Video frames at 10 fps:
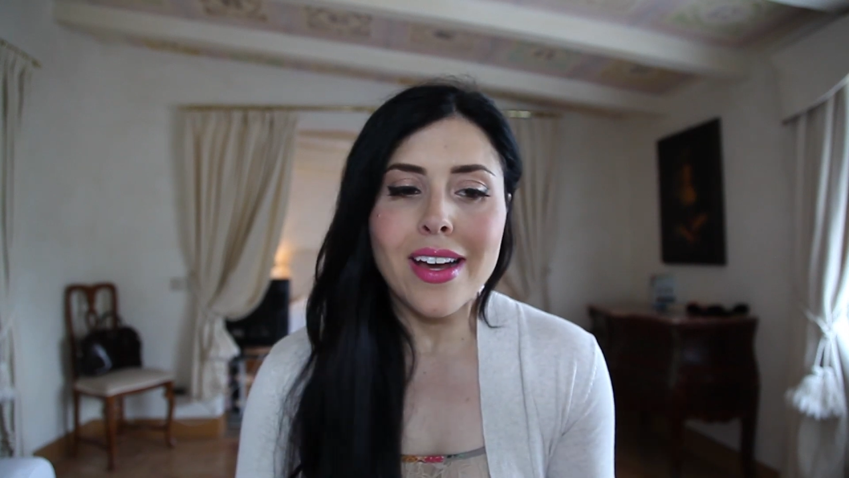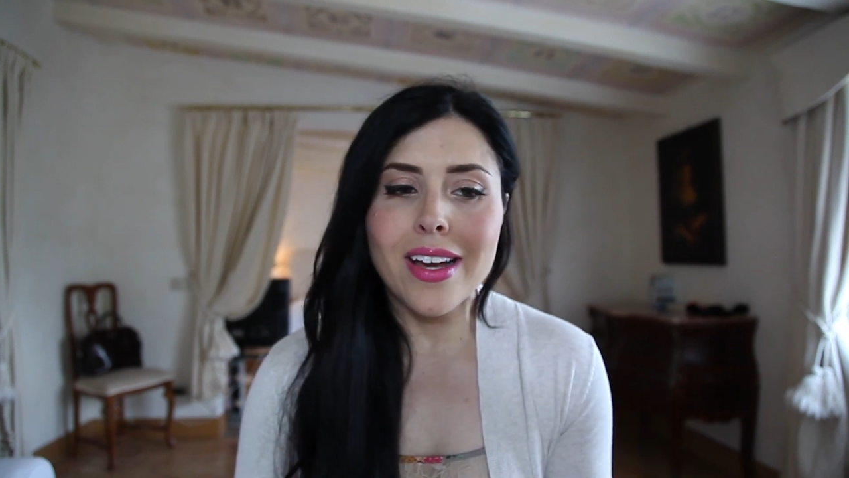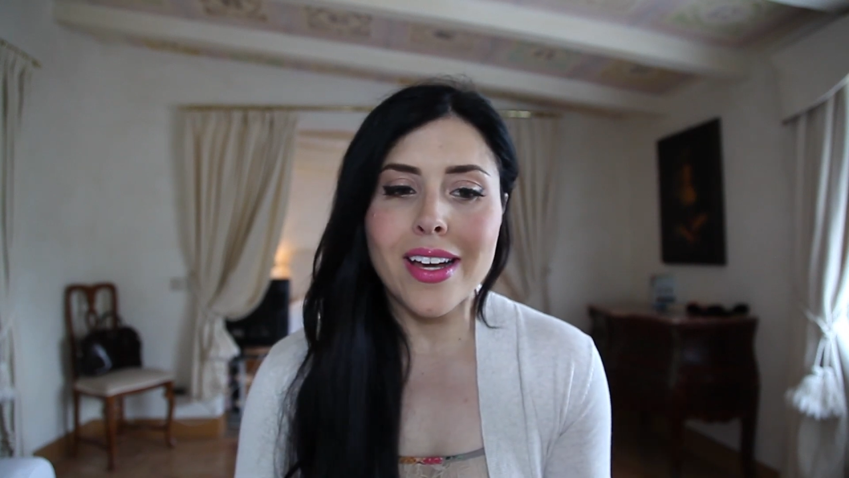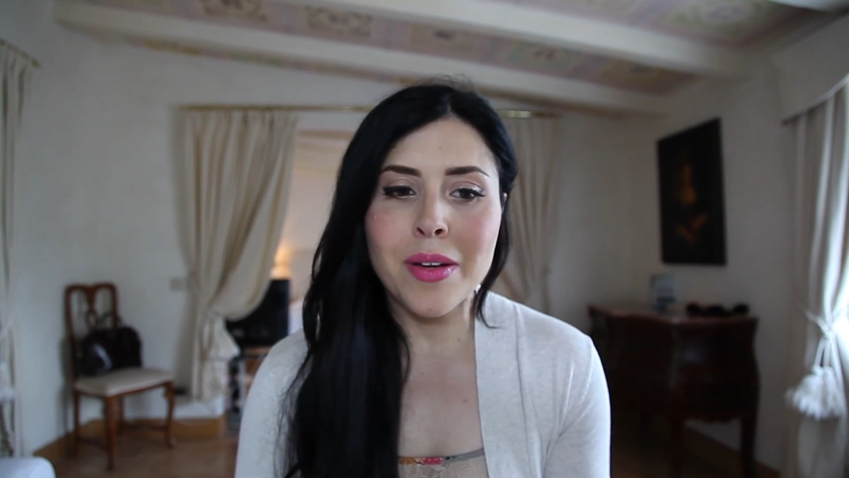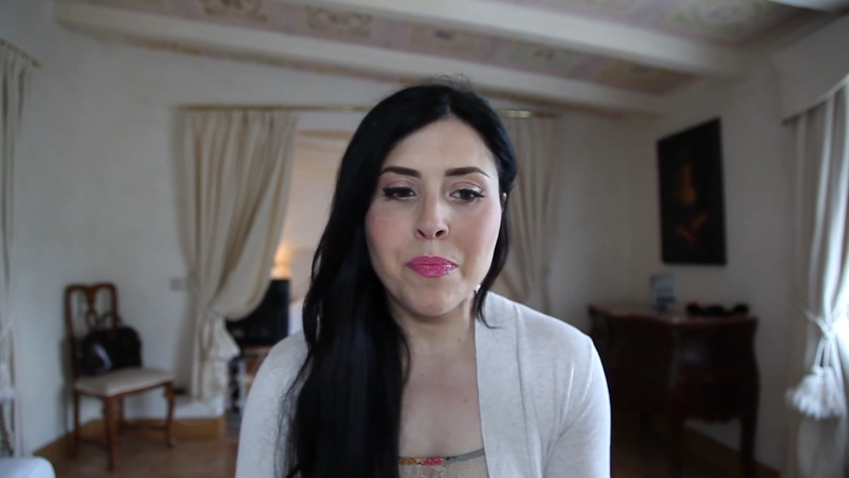
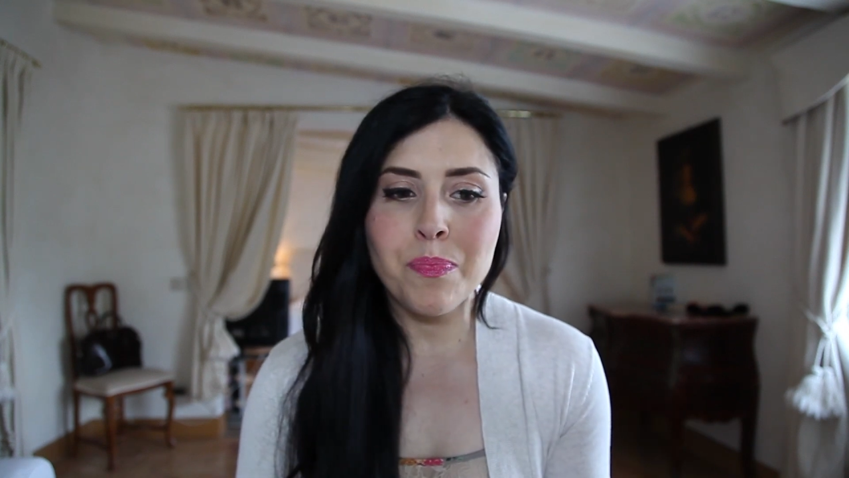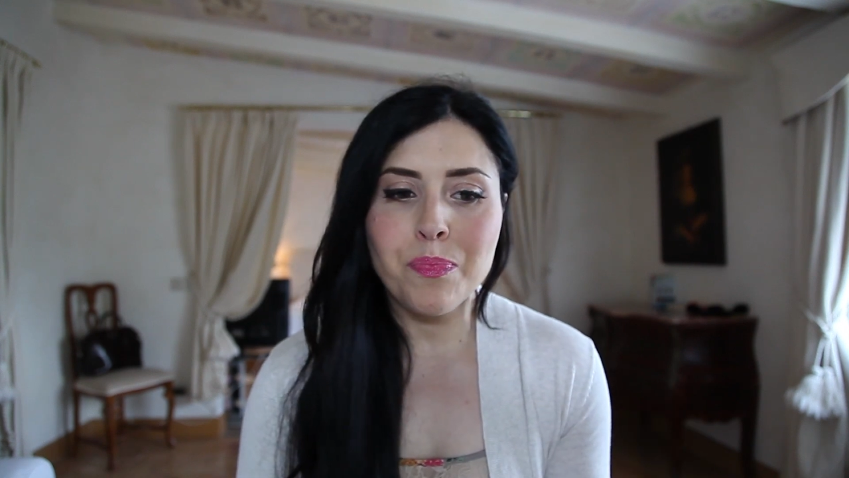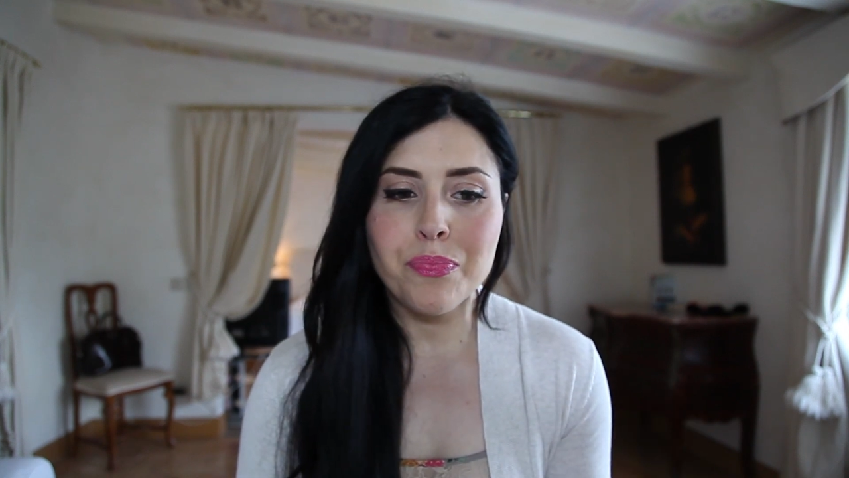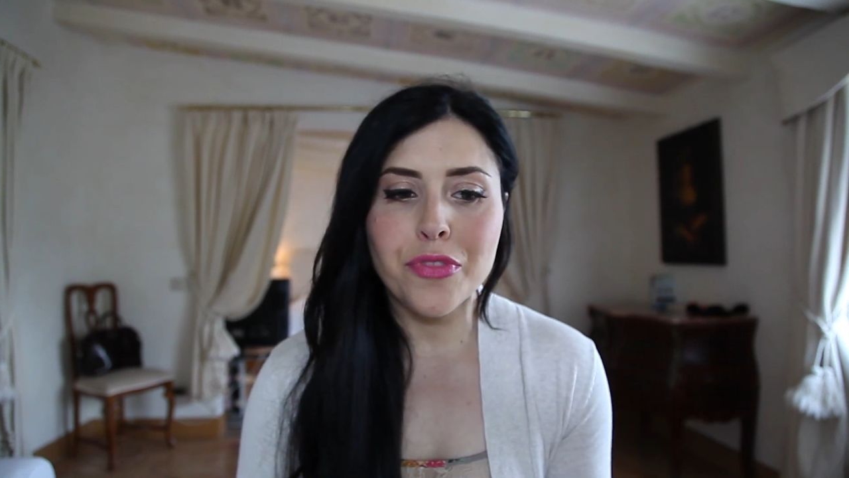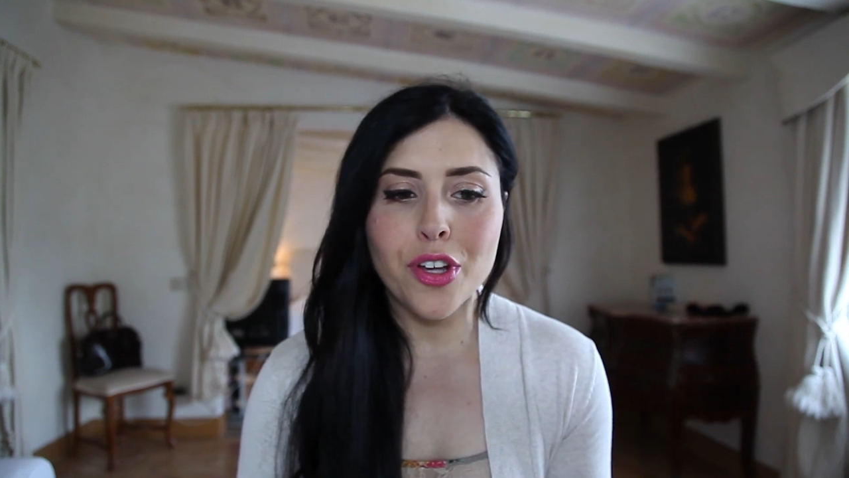
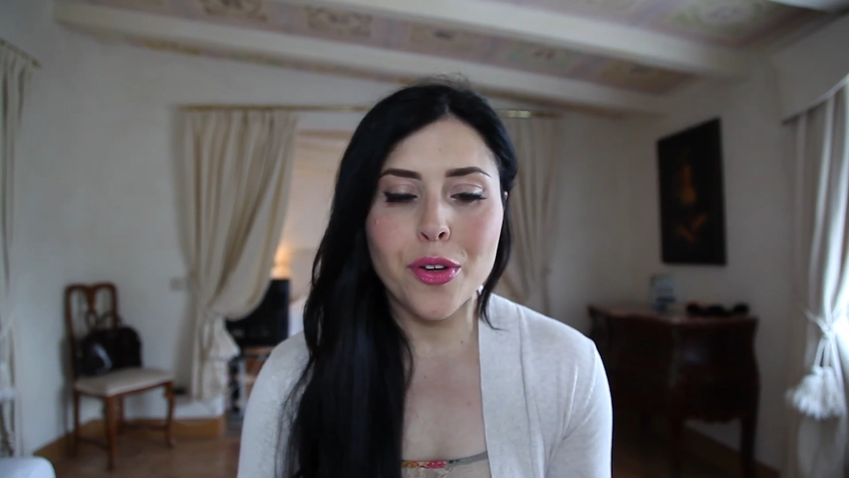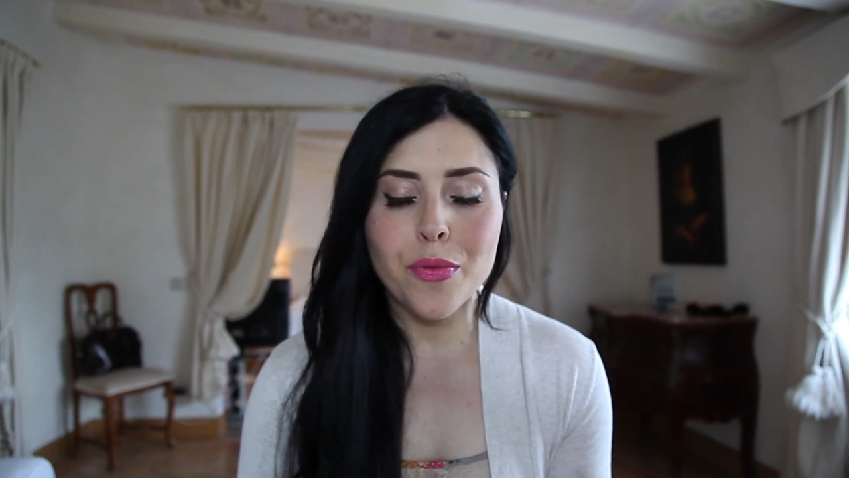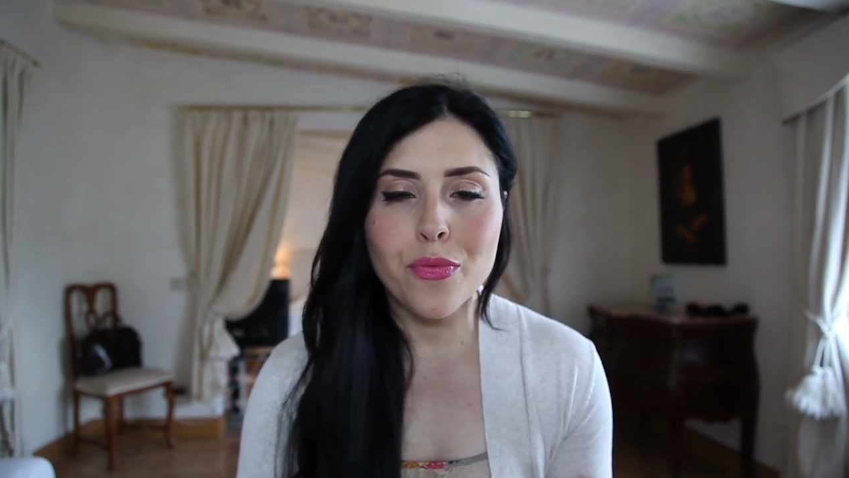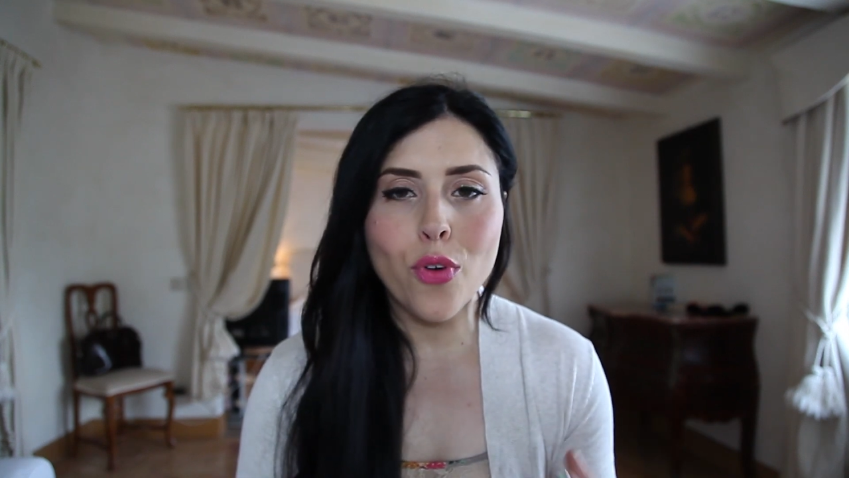ehm,